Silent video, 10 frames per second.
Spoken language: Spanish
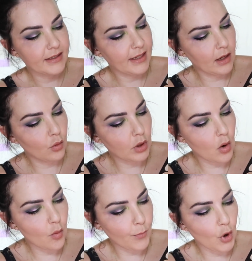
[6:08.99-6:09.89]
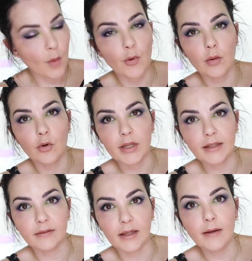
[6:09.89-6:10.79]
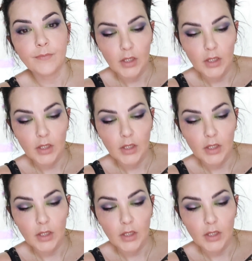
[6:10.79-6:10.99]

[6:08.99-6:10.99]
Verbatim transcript: ser algunas un poco polvorientas.